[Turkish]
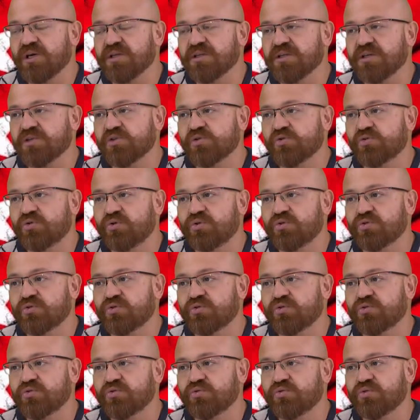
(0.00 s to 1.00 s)
Enerji
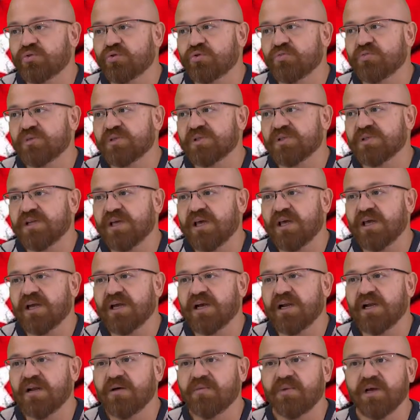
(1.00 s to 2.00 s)
Koridoru'nun kurulmasını
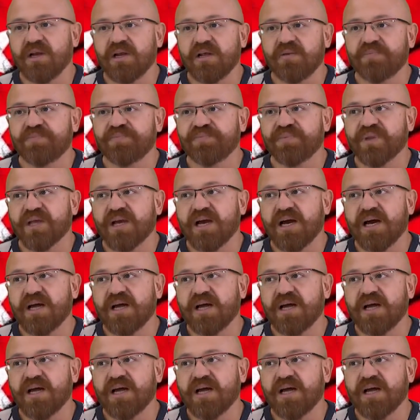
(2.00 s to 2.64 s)
engellemeliyim.